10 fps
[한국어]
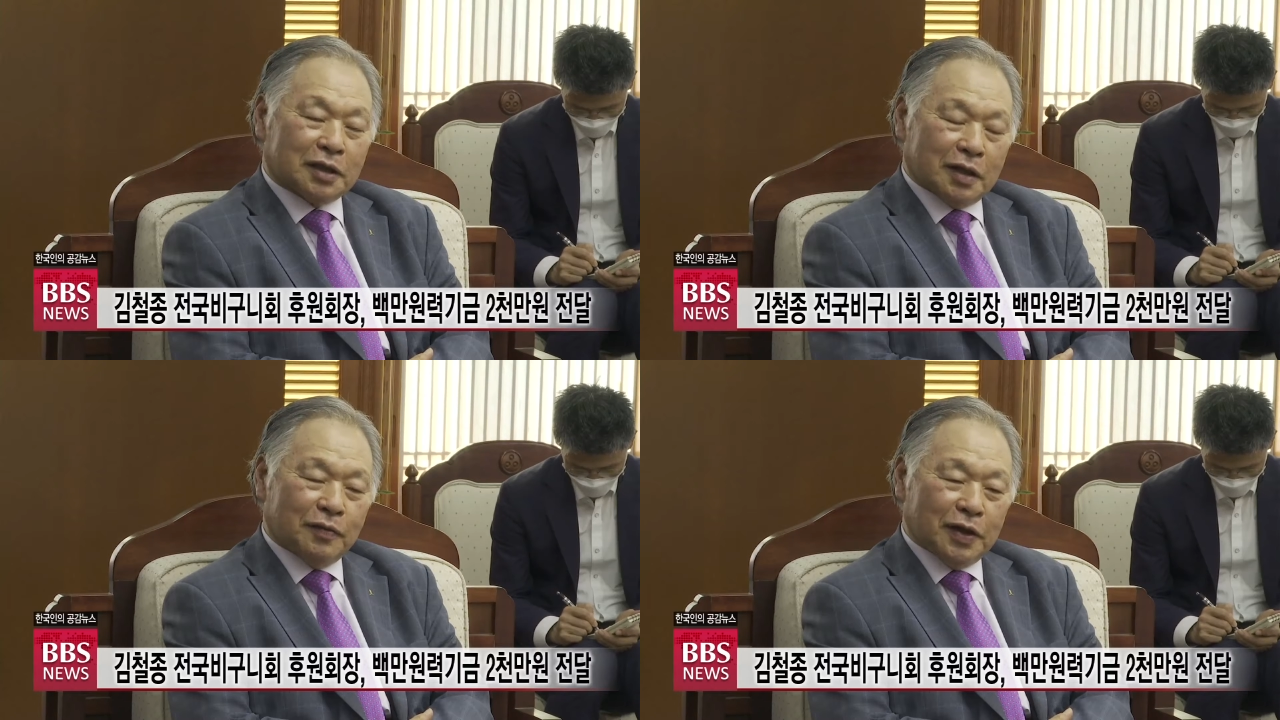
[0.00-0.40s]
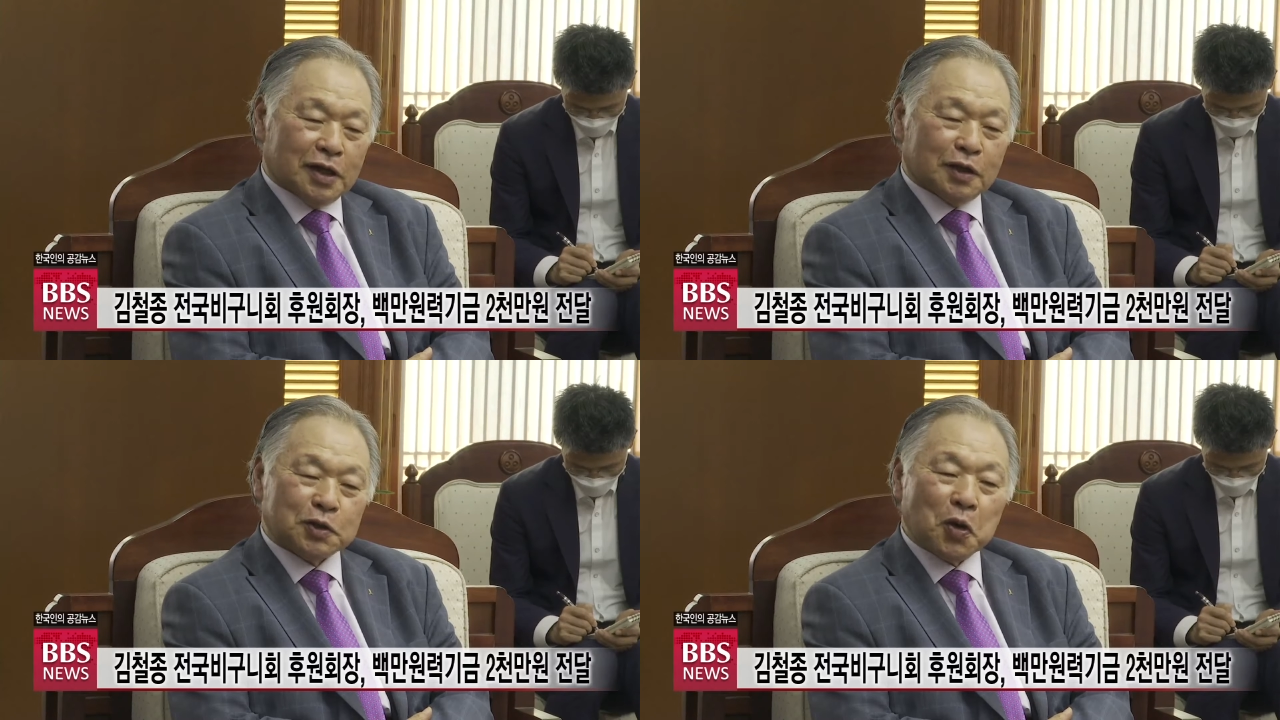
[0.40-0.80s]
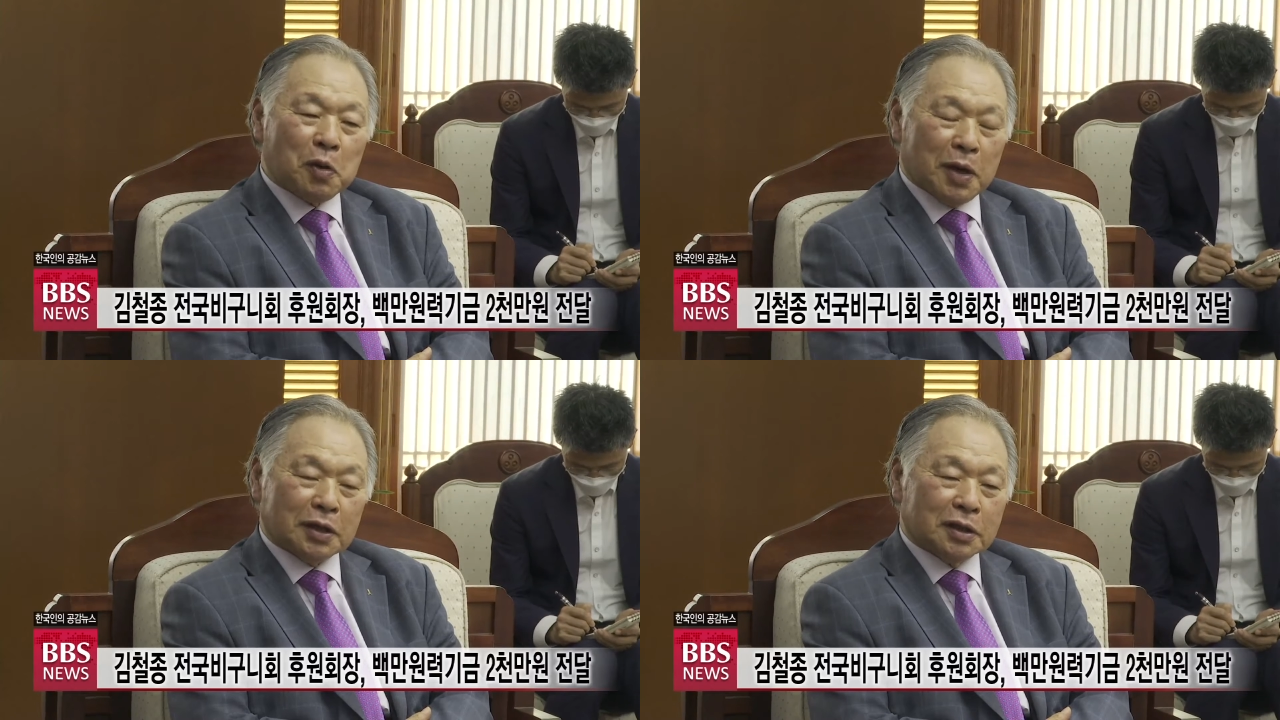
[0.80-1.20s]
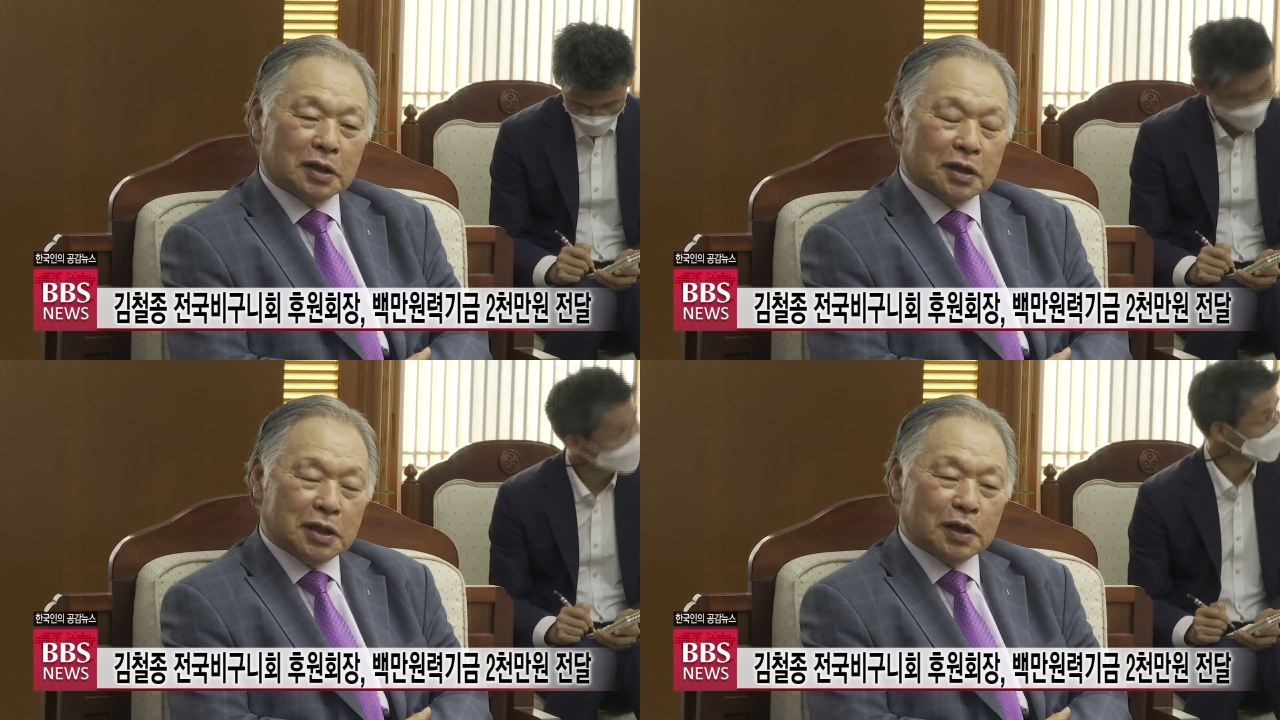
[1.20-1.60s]
쪽에 관심을
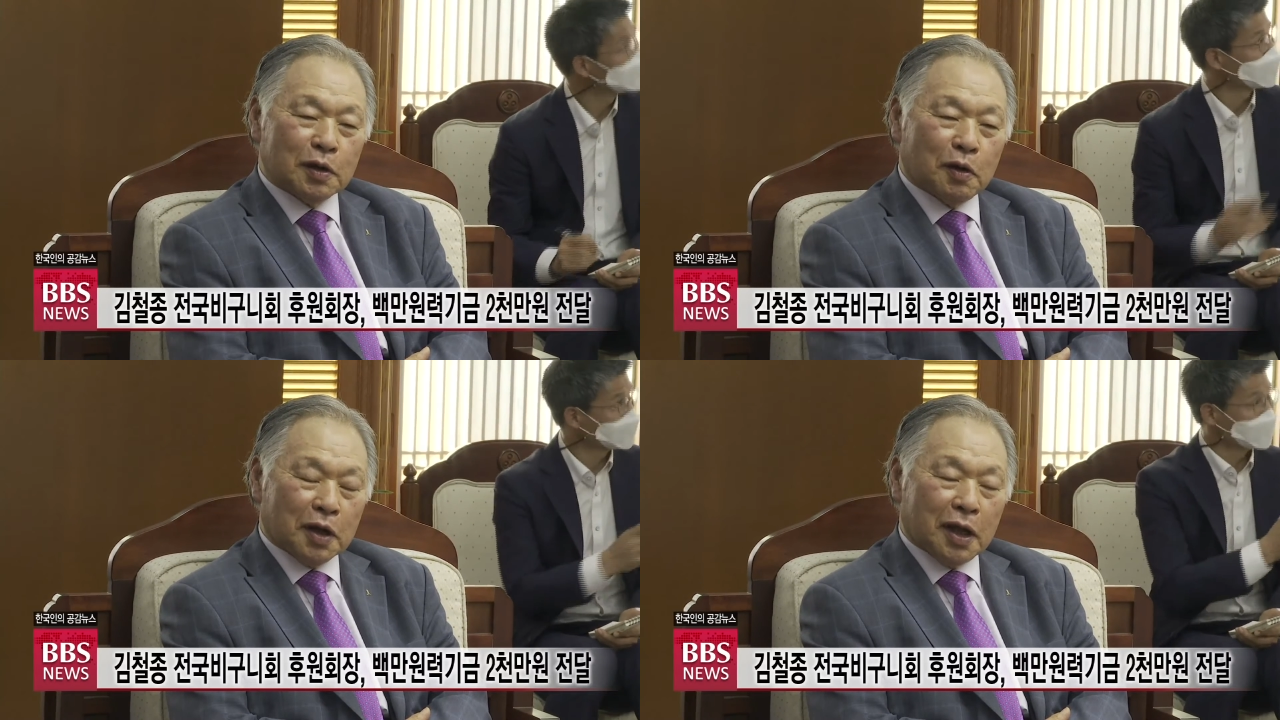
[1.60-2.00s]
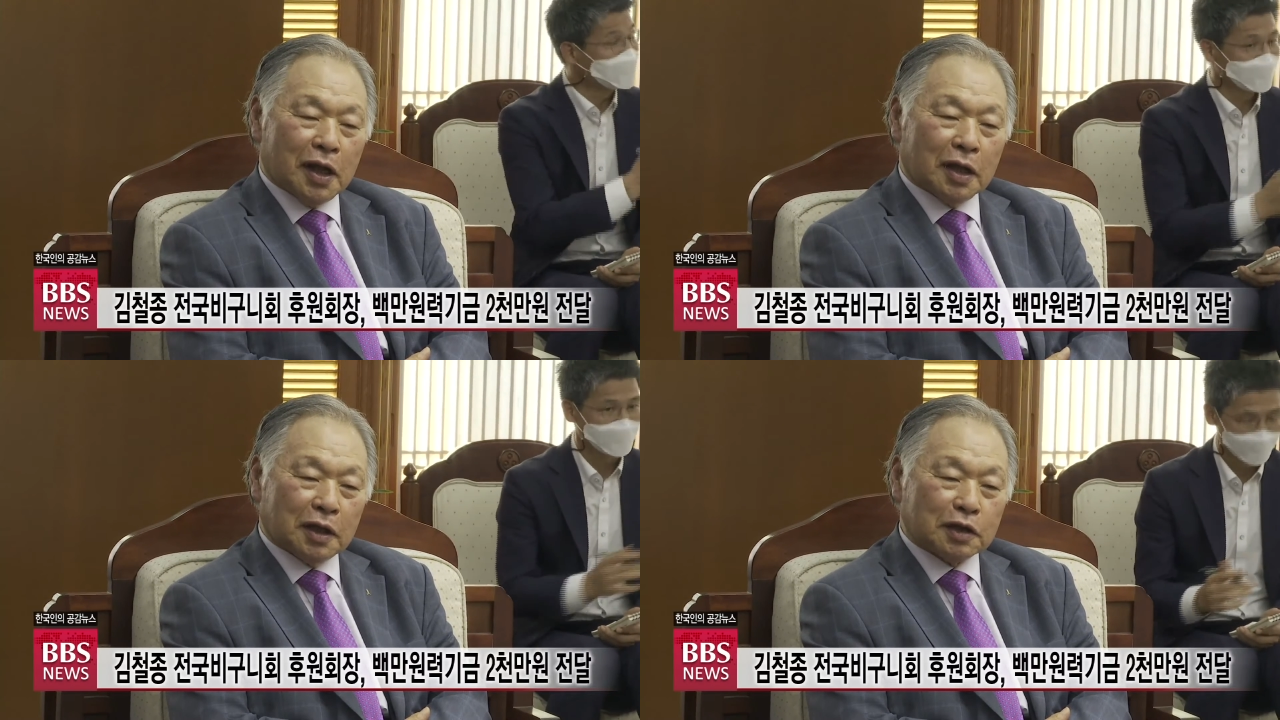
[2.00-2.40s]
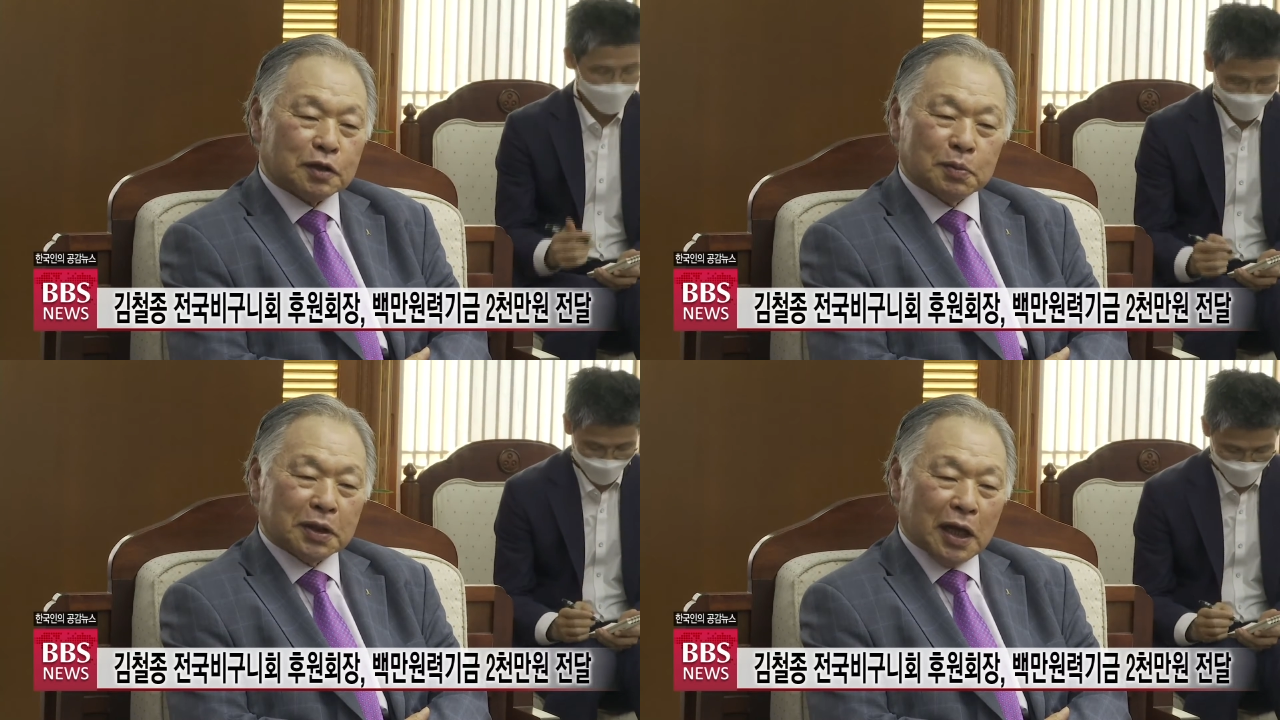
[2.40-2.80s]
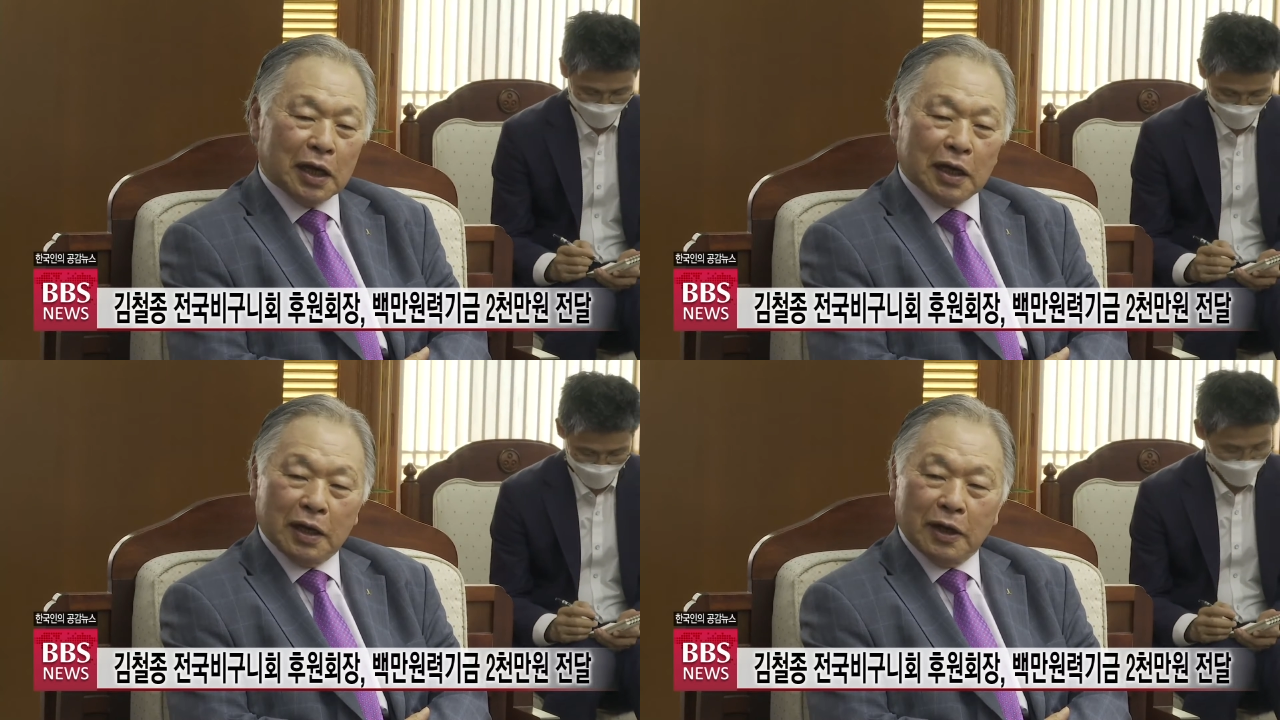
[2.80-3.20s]
가져야겠다는 생각에 조그만
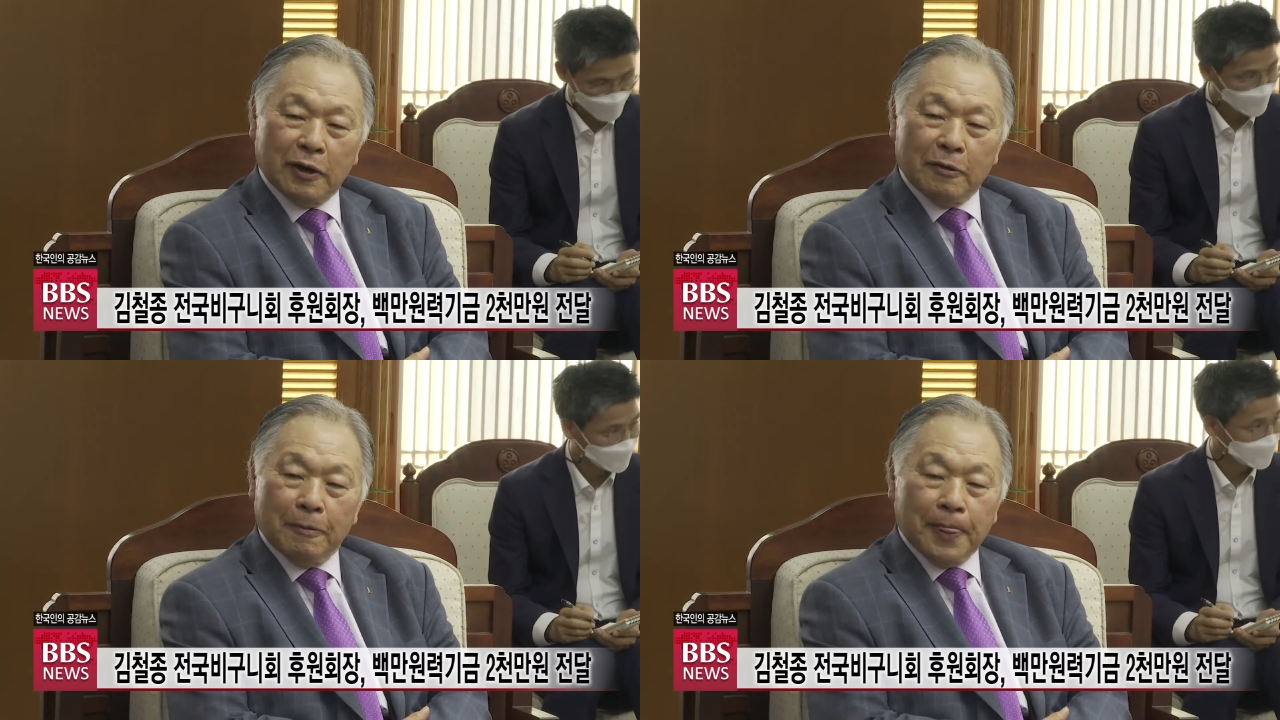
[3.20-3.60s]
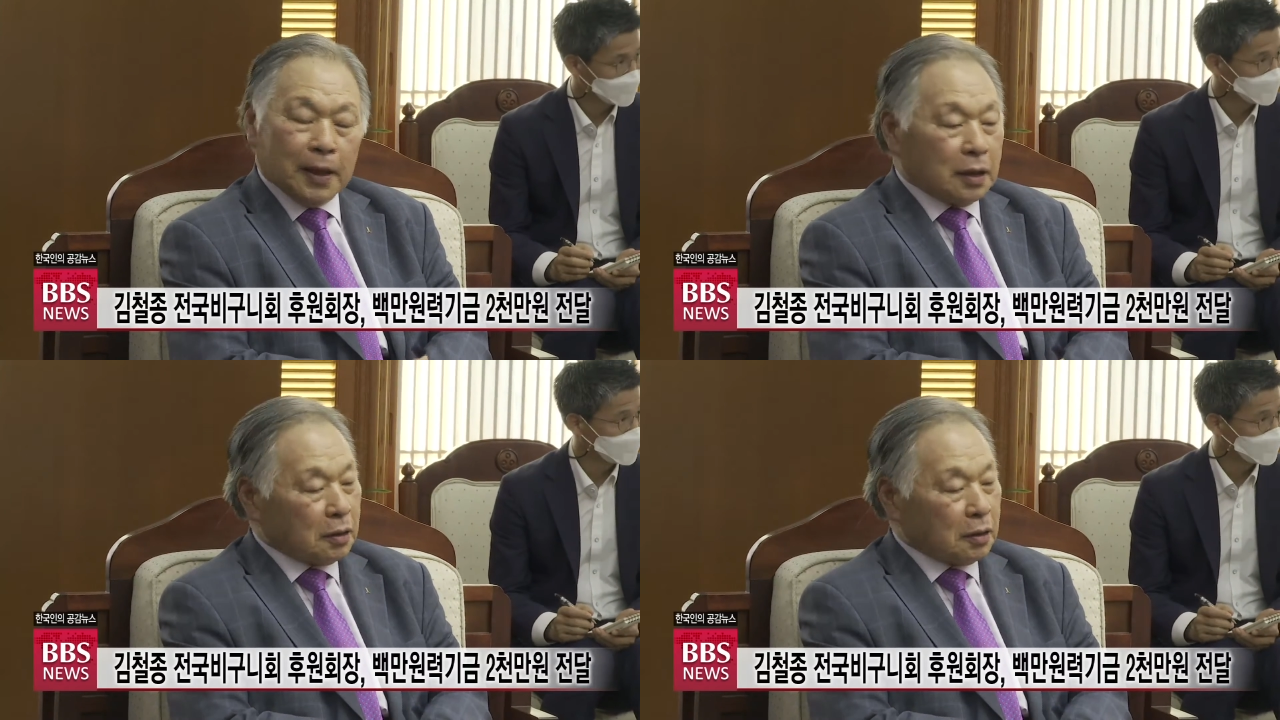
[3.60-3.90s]
일을 하게 됐다고